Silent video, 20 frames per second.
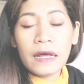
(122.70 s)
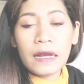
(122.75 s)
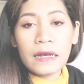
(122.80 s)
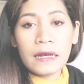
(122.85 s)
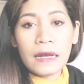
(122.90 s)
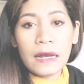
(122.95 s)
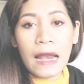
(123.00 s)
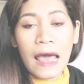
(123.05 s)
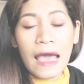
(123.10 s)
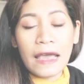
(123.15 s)
อน
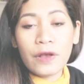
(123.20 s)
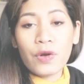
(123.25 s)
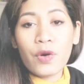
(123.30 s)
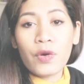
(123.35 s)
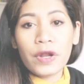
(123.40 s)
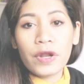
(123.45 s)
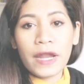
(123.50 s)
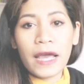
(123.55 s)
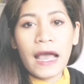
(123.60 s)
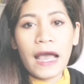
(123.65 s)
หลาย
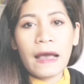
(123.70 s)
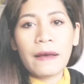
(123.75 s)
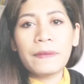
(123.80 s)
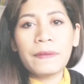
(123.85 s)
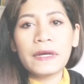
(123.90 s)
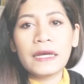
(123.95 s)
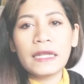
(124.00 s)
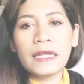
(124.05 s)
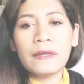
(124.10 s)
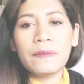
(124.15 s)
คนนะคะ
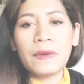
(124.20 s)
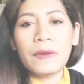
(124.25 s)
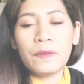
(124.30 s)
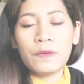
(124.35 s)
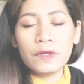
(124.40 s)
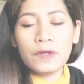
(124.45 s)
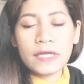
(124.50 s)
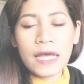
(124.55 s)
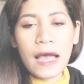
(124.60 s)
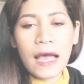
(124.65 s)
เพื่อนที่เป็น
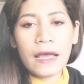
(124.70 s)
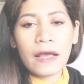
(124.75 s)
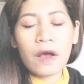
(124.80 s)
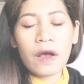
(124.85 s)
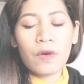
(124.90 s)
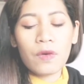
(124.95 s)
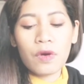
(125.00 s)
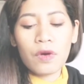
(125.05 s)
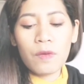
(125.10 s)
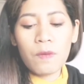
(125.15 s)
ผู้ชาย
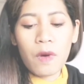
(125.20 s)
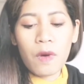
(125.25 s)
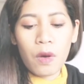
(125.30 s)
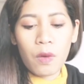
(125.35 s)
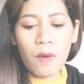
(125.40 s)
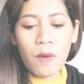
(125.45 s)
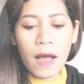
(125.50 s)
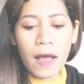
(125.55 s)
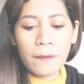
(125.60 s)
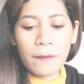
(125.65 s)
เขาก็บอ
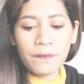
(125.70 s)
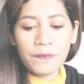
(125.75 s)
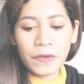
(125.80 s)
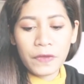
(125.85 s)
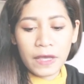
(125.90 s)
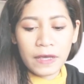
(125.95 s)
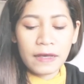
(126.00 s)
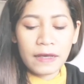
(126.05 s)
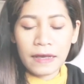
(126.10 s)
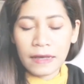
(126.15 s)
กว่า
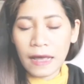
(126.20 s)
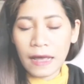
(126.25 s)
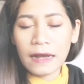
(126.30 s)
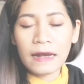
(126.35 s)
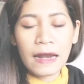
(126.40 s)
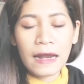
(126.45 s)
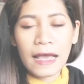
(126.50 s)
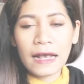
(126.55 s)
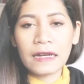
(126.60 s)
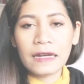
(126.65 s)
ขั้น
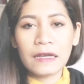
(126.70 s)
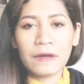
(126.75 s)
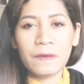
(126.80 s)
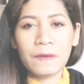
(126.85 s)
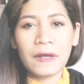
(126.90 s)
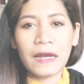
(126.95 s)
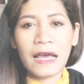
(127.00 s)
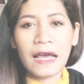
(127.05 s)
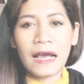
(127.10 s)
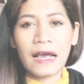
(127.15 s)
แรกเลย
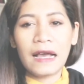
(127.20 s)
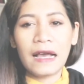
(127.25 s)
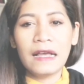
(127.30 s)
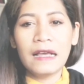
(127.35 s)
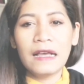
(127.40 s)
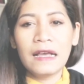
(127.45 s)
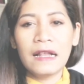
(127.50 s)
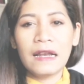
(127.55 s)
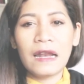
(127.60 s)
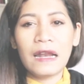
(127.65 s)
เวลา
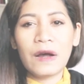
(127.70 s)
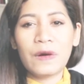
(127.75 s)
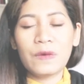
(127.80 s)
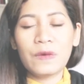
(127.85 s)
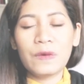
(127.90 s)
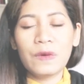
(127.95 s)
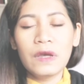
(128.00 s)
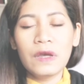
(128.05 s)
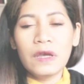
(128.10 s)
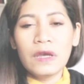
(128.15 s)
เรา
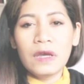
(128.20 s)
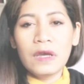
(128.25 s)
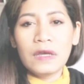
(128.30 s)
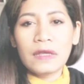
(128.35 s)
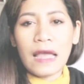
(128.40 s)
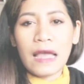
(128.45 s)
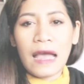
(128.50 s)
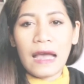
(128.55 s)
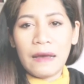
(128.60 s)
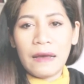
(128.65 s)

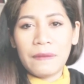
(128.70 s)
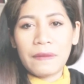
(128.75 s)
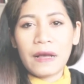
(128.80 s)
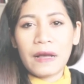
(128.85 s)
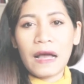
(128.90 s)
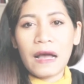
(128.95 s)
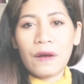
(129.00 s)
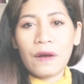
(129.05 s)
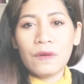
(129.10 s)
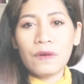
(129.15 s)
ถาม
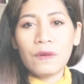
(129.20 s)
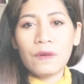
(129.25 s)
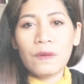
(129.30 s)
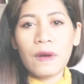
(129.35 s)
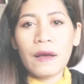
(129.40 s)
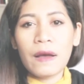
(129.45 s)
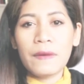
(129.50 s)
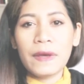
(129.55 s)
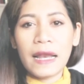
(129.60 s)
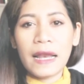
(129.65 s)
เขาหรือ
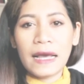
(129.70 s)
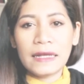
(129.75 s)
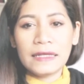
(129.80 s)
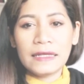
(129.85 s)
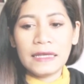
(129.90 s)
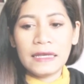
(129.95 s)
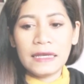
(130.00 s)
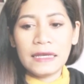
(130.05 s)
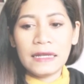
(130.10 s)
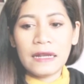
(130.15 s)
ว่าเวลา
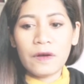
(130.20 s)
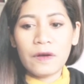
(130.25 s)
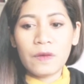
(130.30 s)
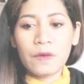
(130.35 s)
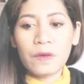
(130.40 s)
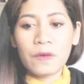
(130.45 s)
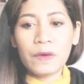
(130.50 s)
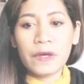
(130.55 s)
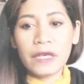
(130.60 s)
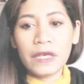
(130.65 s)
ที่เรา
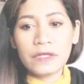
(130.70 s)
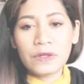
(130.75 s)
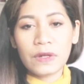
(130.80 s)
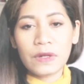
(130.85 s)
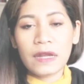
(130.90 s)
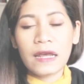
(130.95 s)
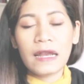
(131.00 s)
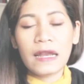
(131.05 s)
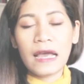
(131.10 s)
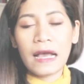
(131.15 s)
คุยส
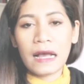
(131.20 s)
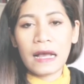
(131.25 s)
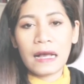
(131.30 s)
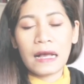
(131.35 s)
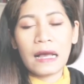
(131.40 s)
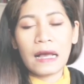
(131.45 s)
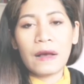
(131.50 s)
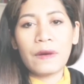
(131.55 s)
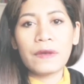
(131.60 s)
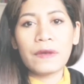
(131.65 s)
นทนากั
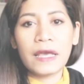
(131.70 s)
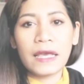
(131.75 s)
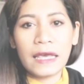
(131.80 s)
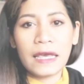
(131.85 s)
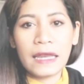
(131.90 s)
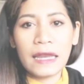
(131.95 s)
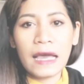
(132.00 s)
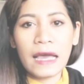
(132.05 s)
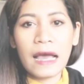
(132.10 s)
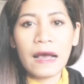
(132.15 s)
บเขาอย่าง
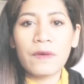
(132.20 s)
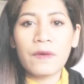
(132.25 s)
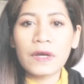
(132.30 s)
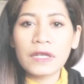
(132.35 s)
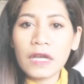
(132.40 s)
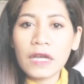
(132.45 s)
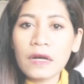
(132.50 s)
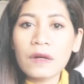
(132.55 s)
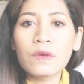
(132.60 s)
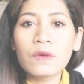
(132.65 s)
นี้นะคะ
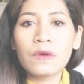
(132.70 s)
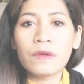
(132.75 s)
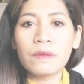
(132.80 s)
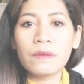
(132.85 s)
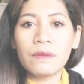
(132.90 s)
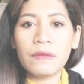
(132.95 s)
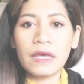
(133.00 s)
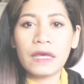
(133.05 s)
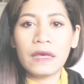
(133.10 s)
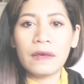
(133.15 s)
ว่าถ้าคุณ
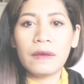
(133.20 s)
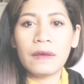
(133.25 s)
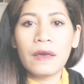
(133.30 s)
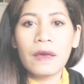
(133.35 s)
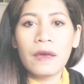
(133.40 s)
มี